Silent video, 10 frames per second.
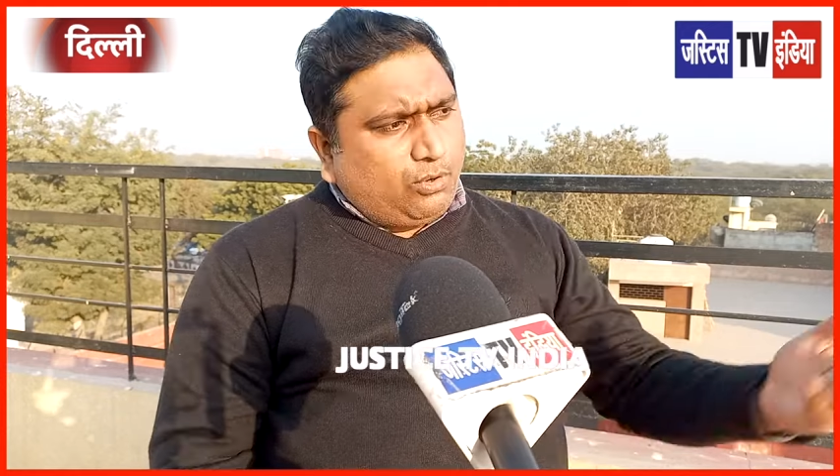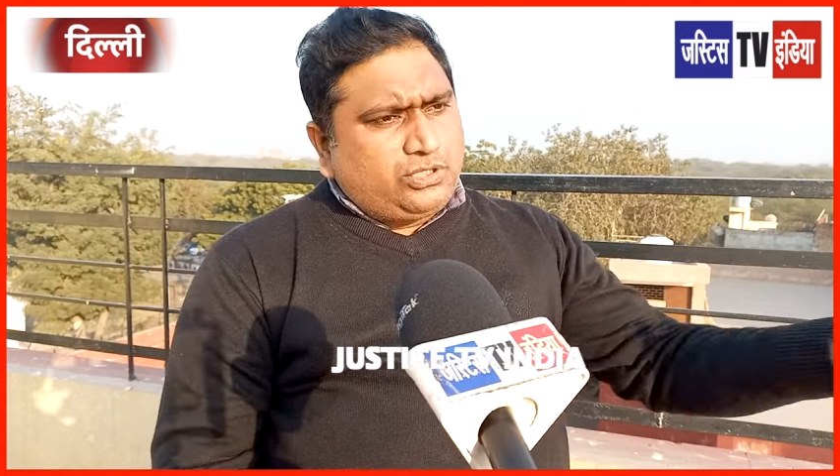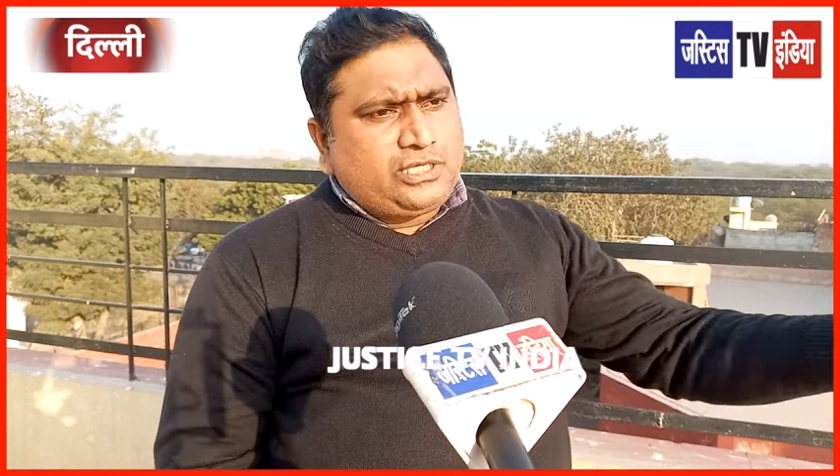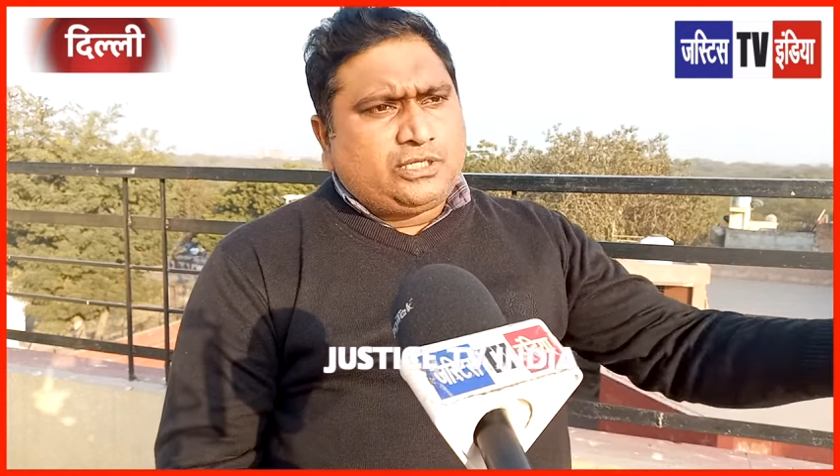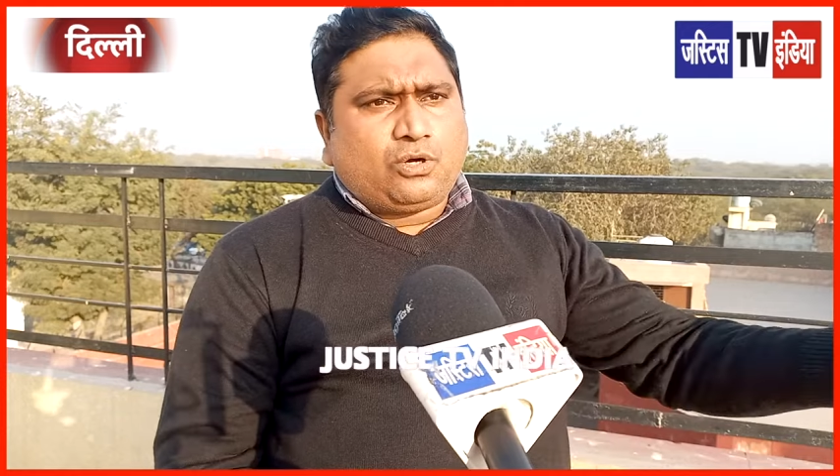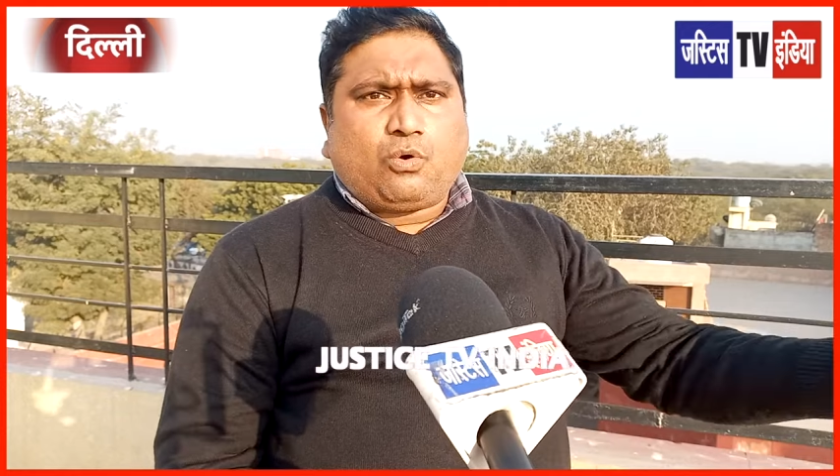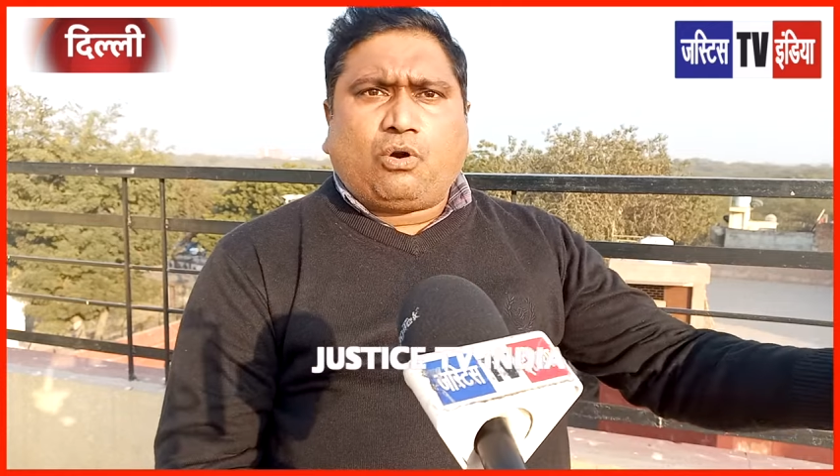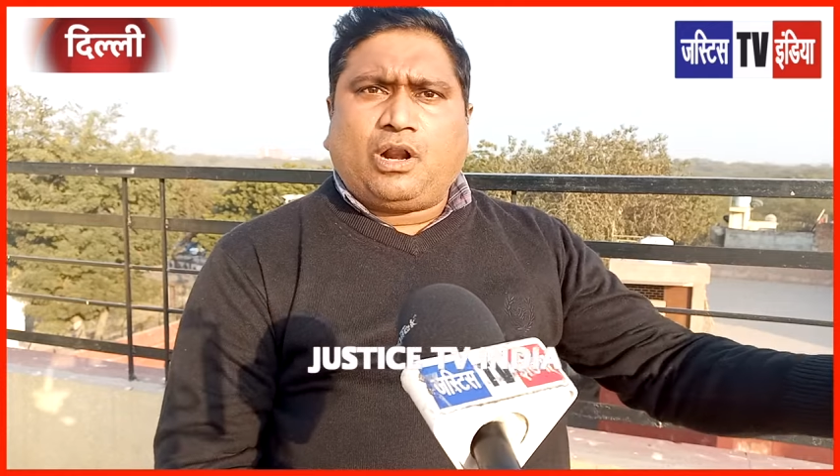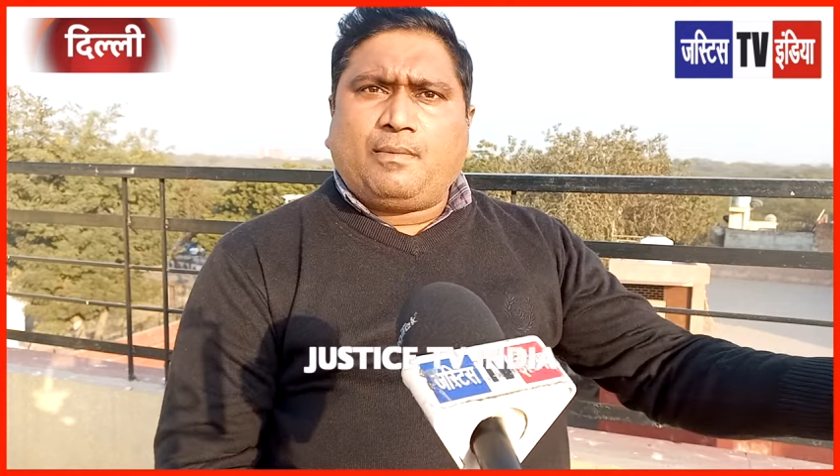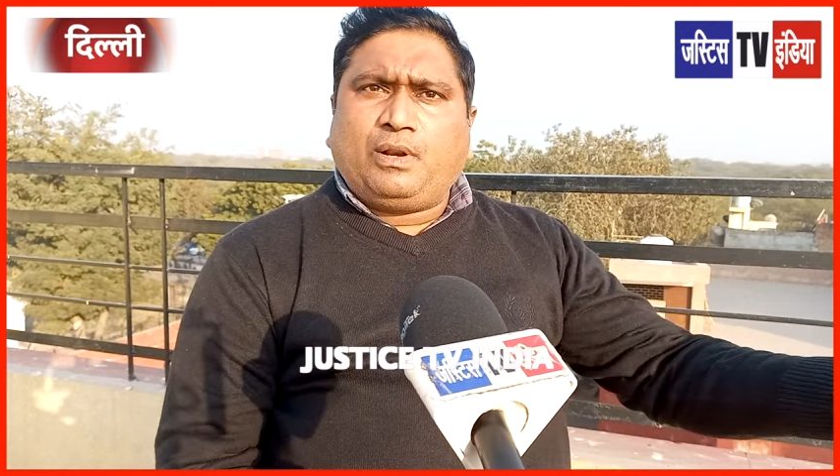मोदी जी ने तो
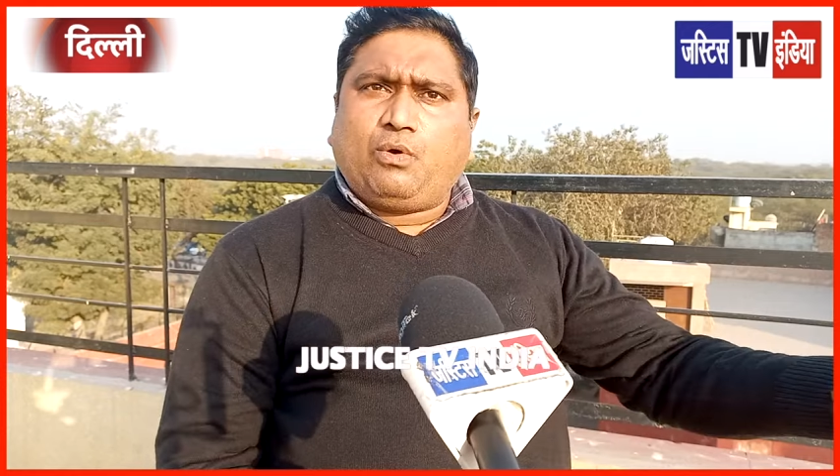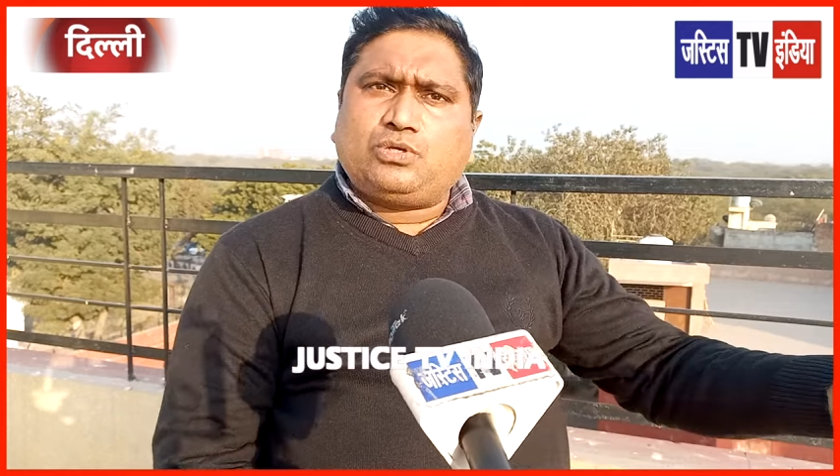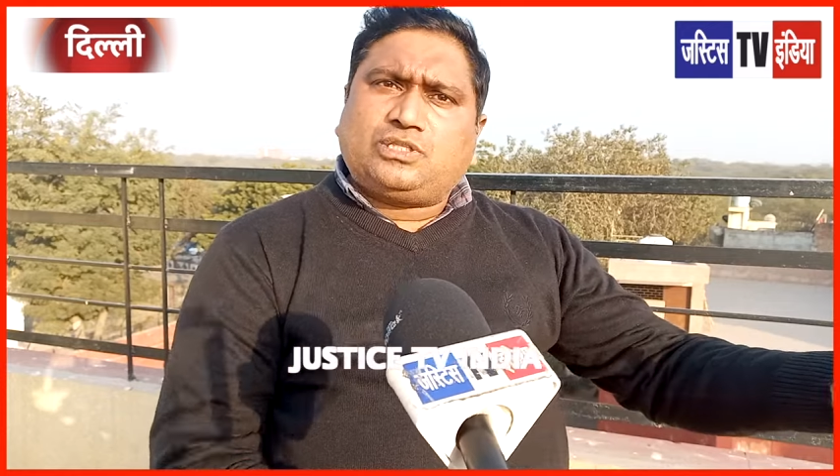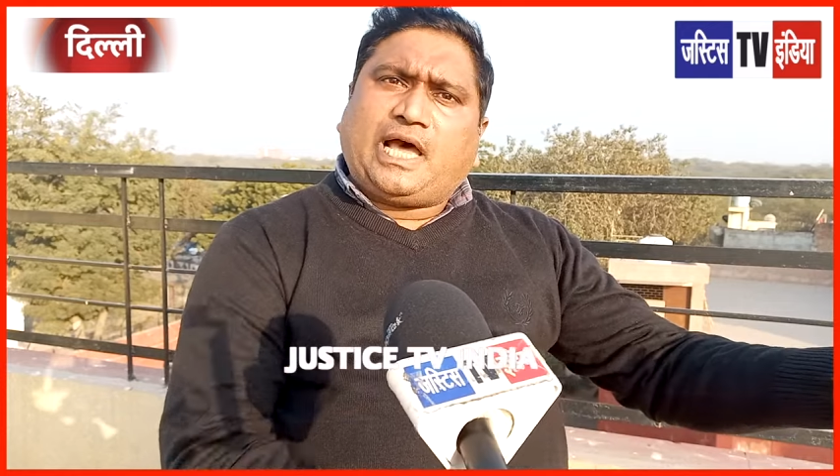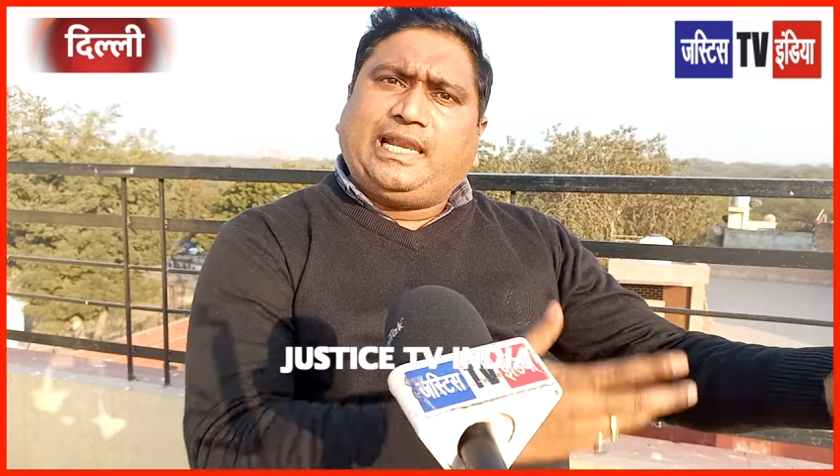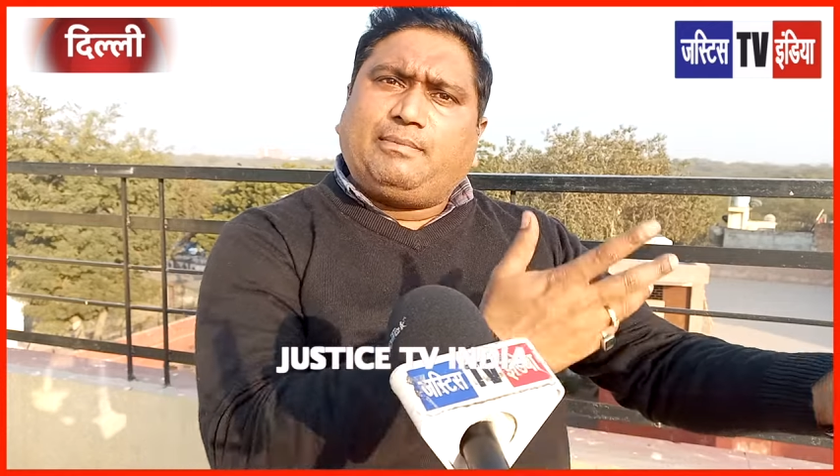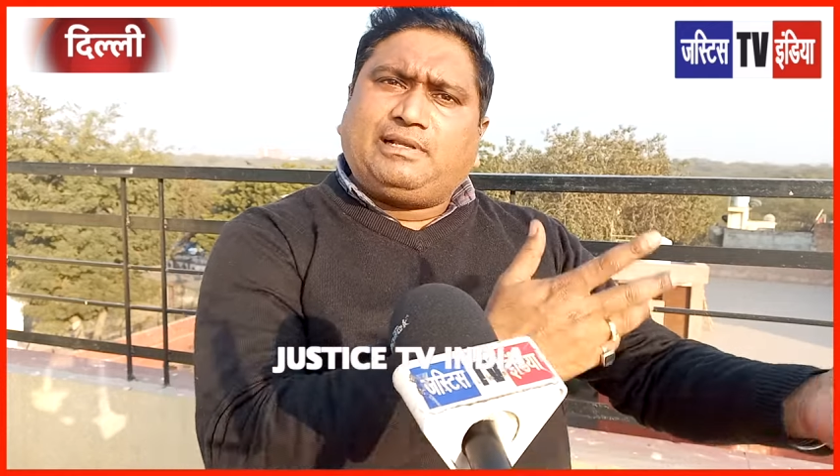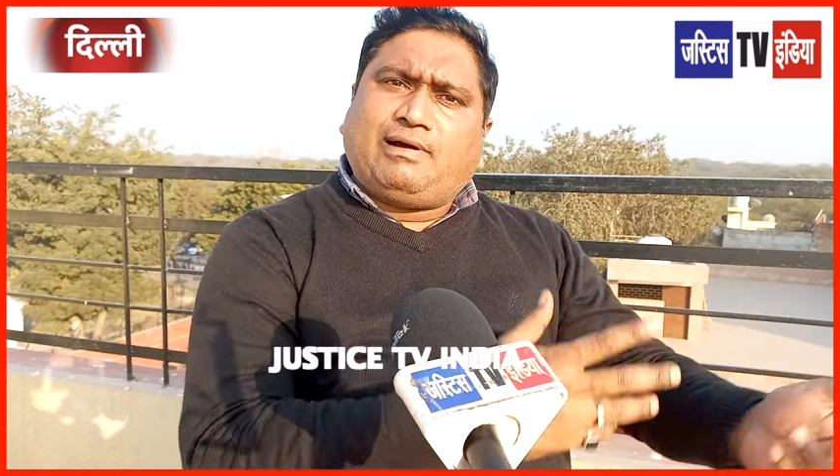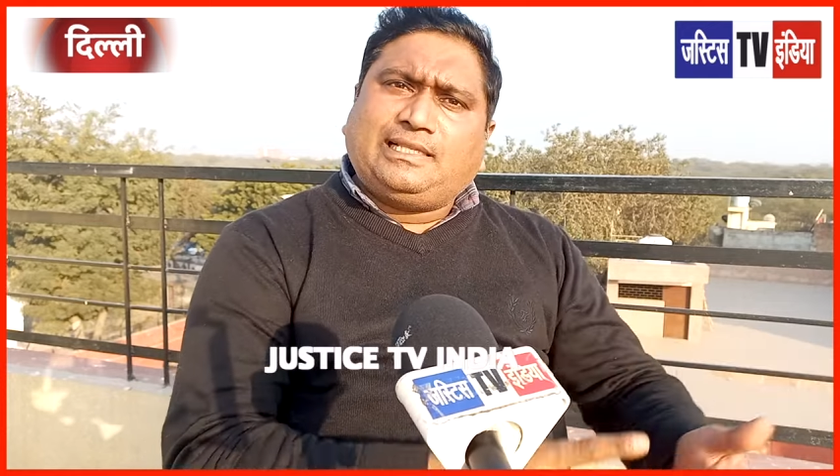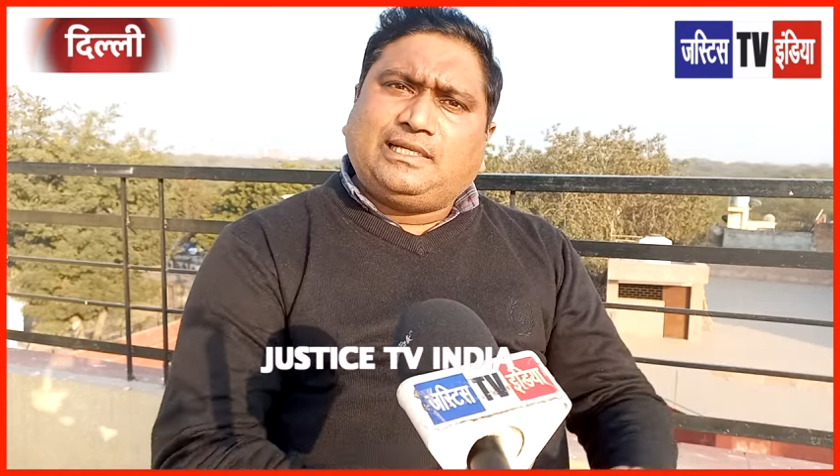कोरोना में लोगों से थाली
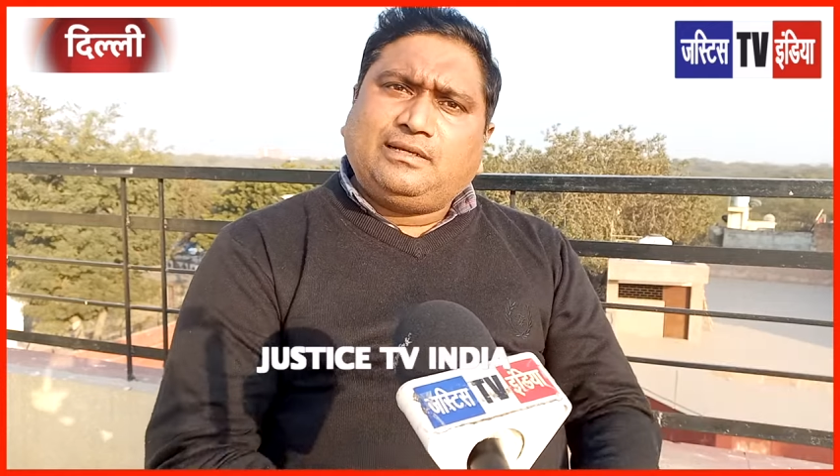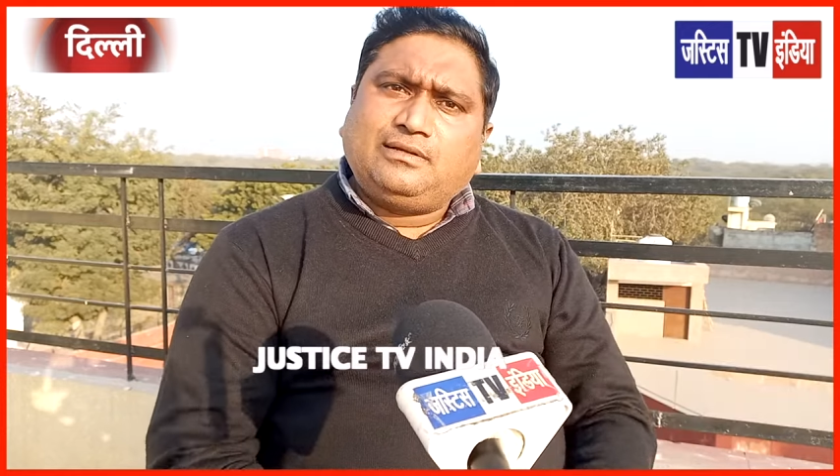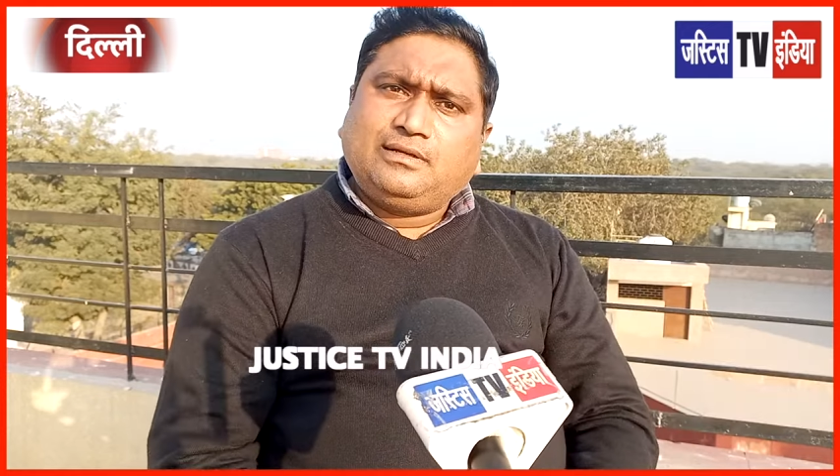बजवाई थी